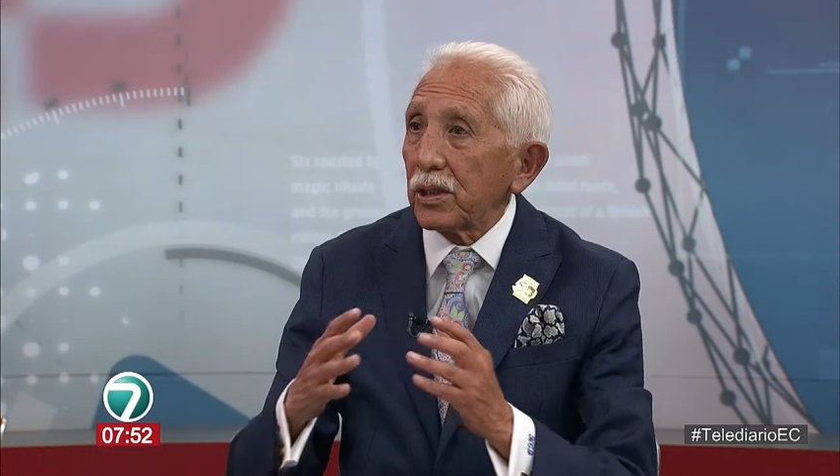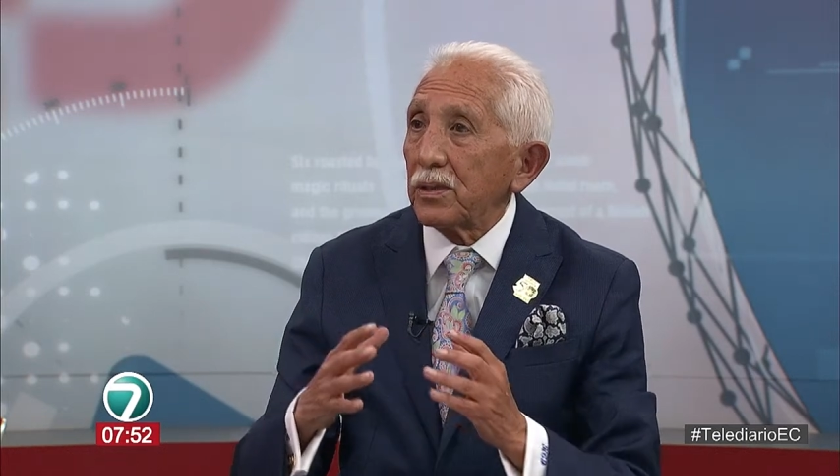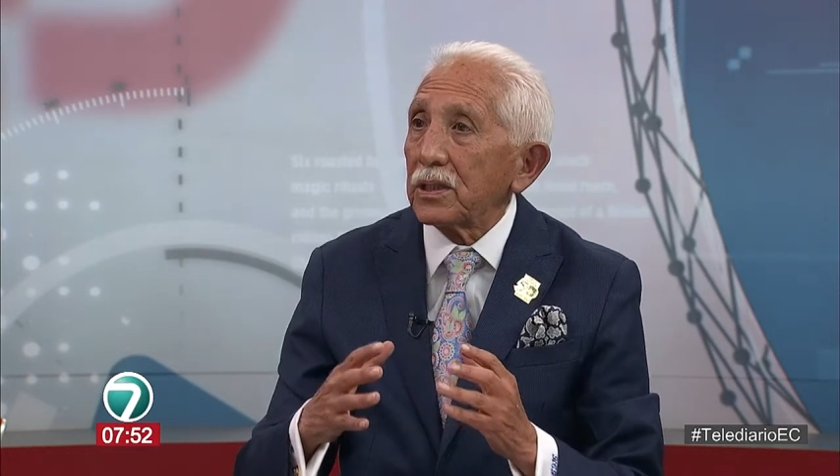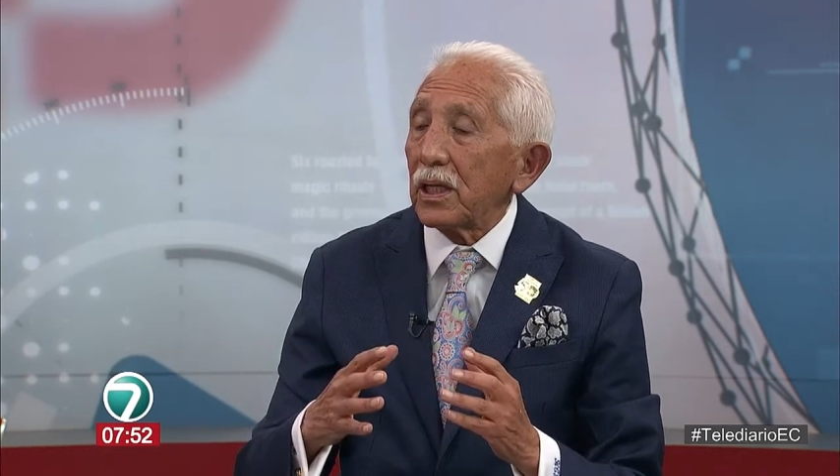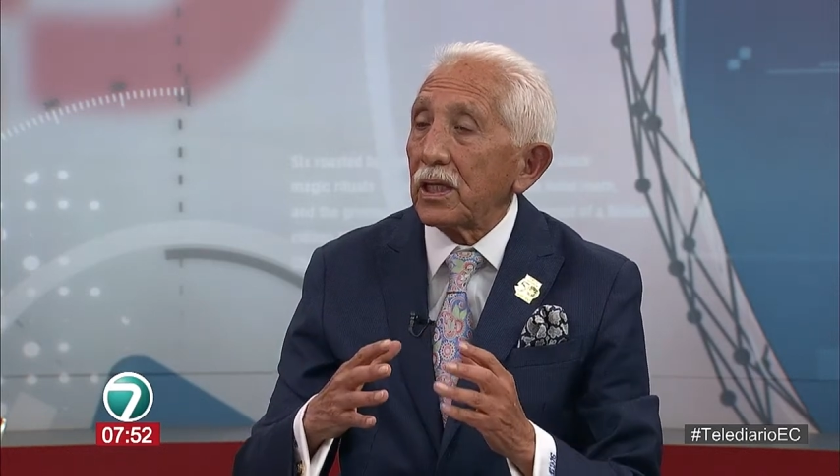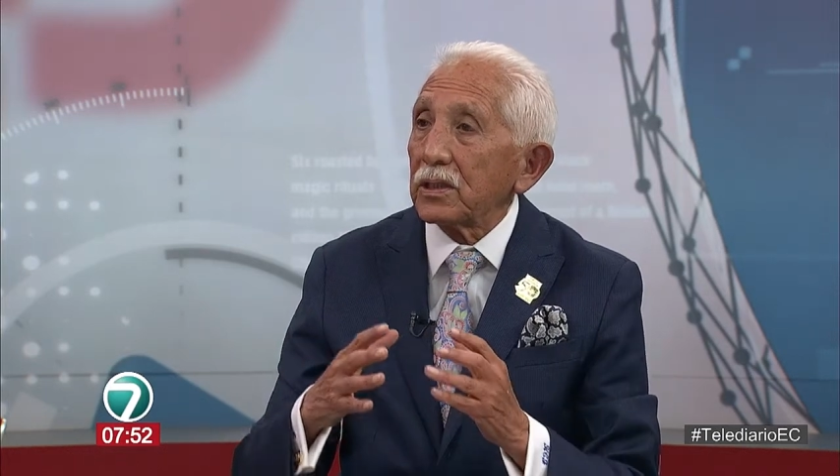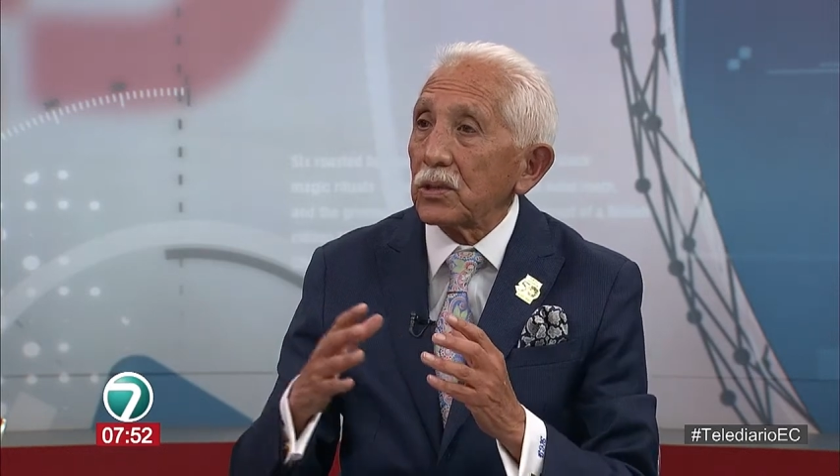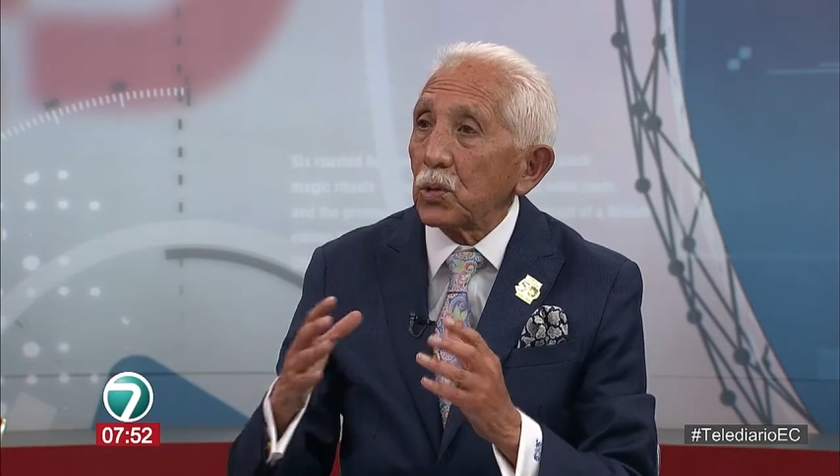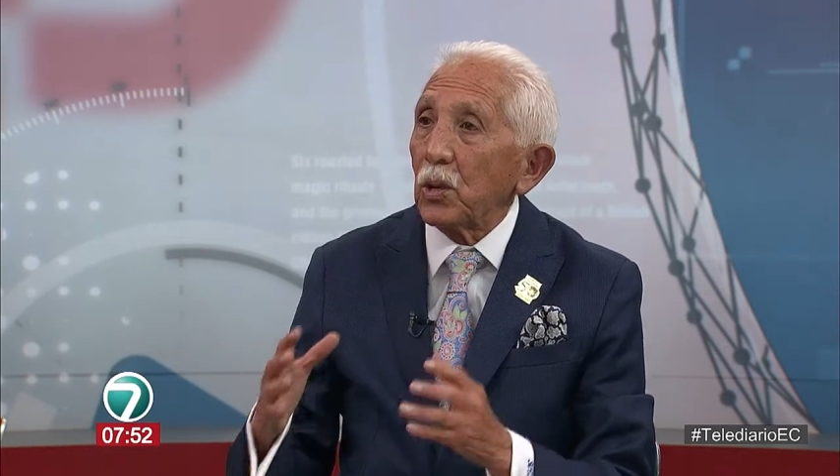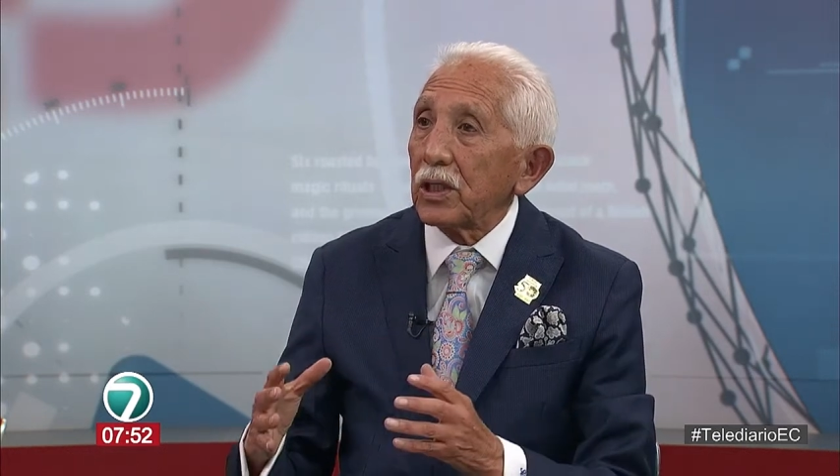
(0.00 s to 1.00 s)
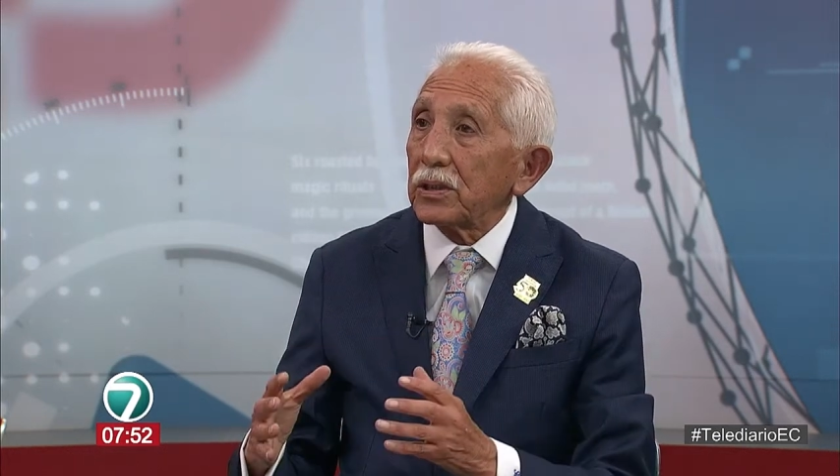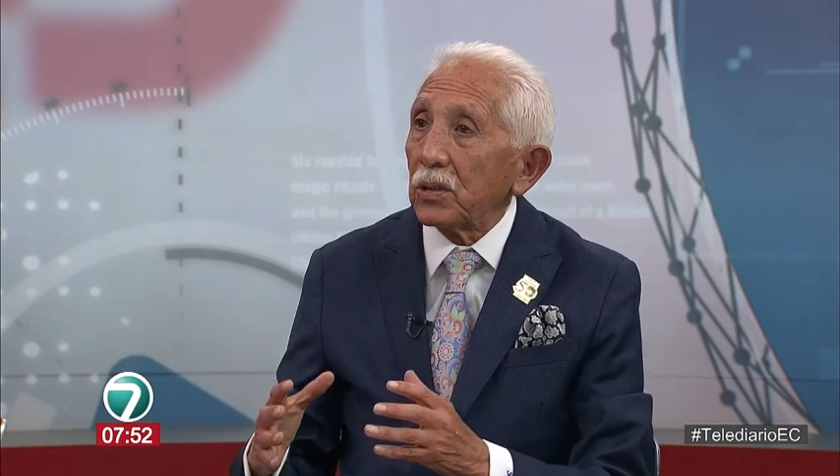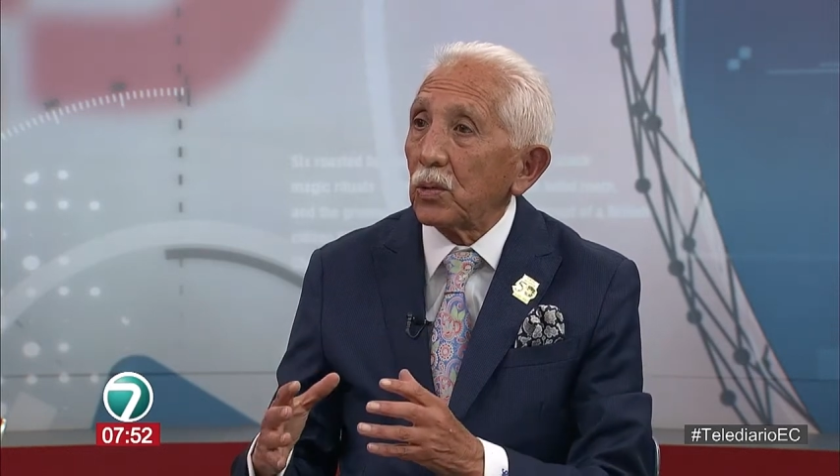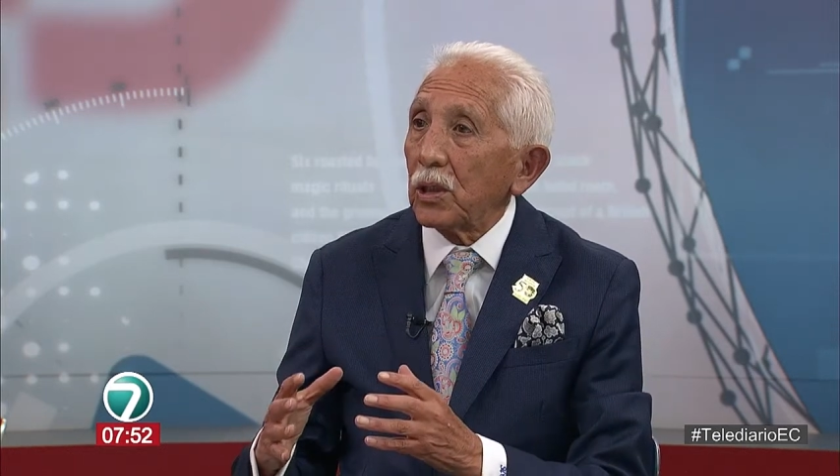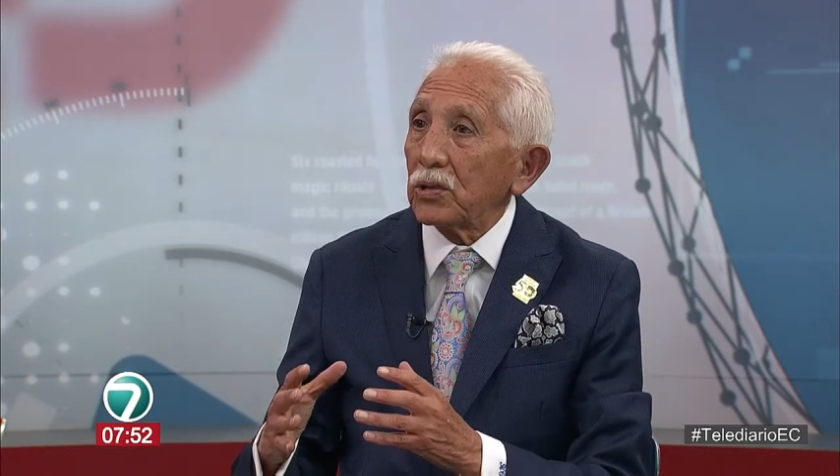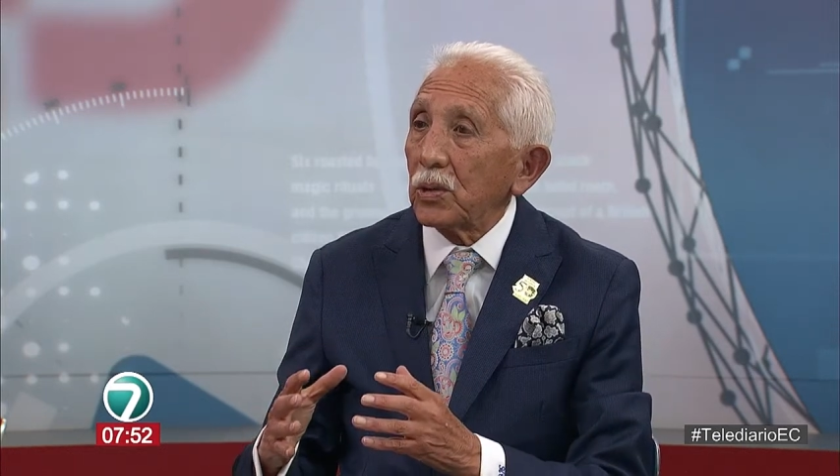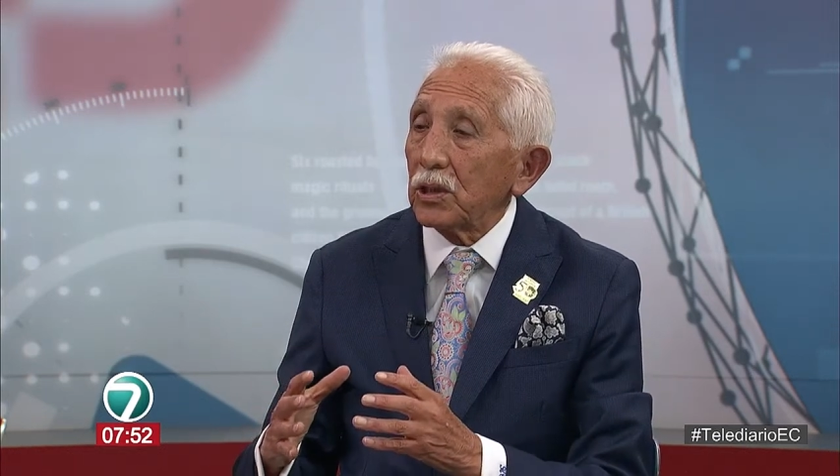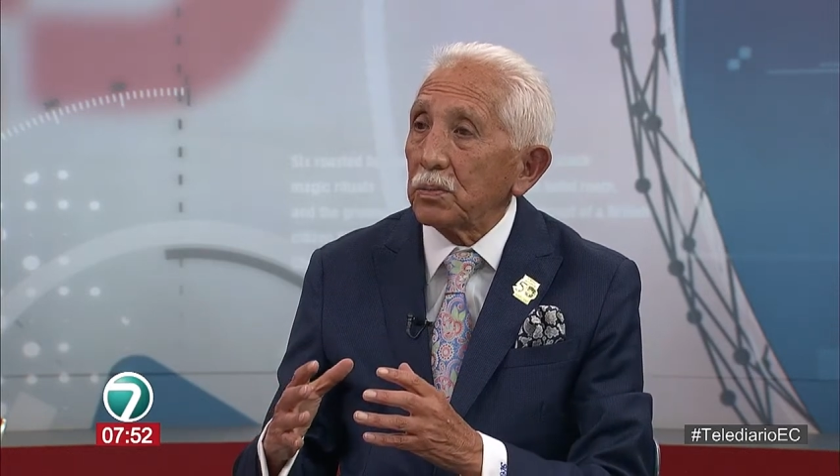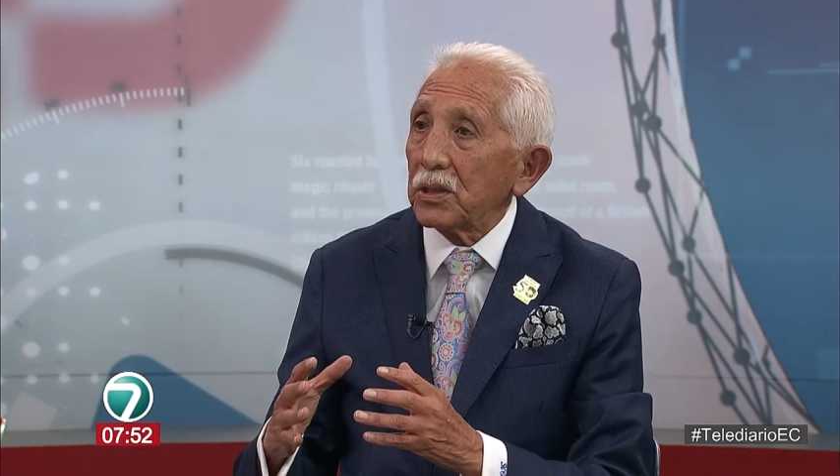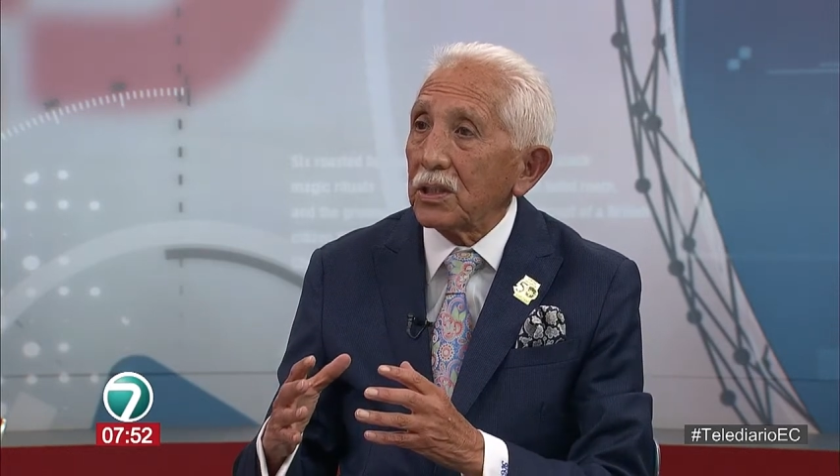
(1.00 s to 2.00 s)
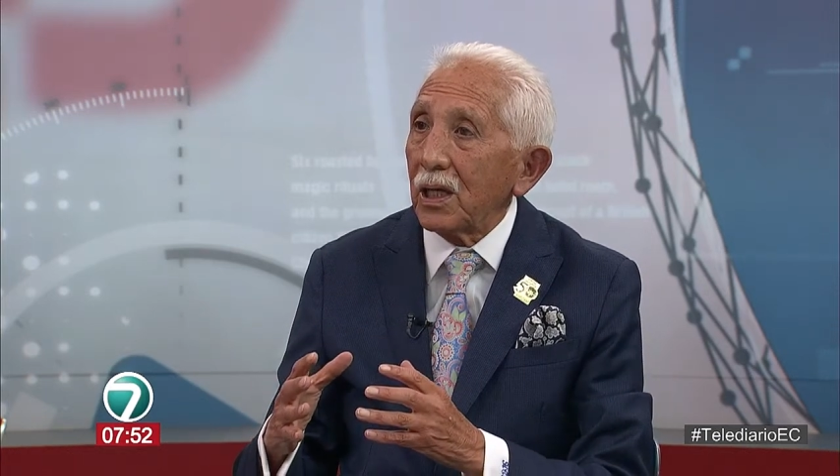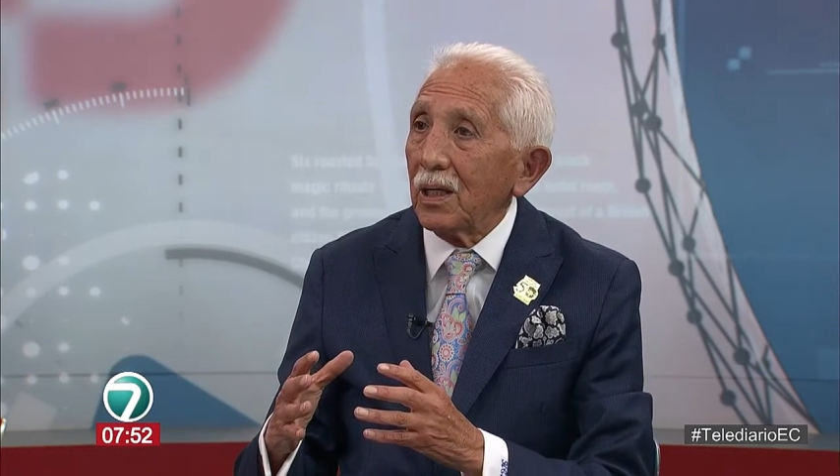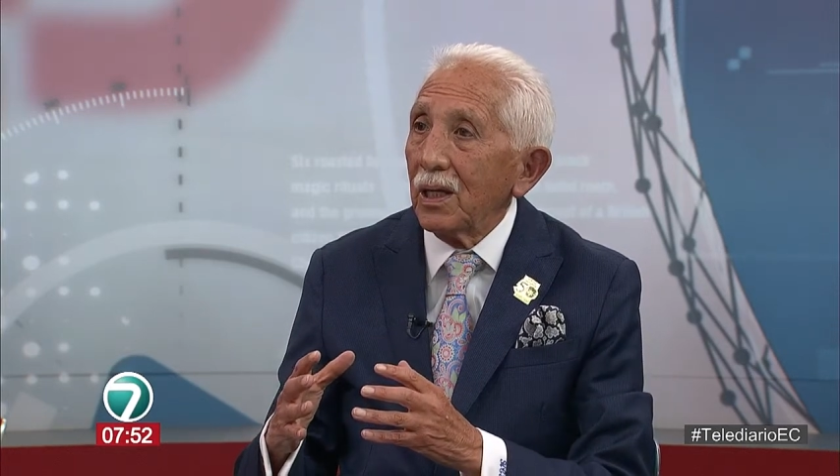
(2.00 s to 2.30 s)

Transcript: través de las escuelas de educación especial.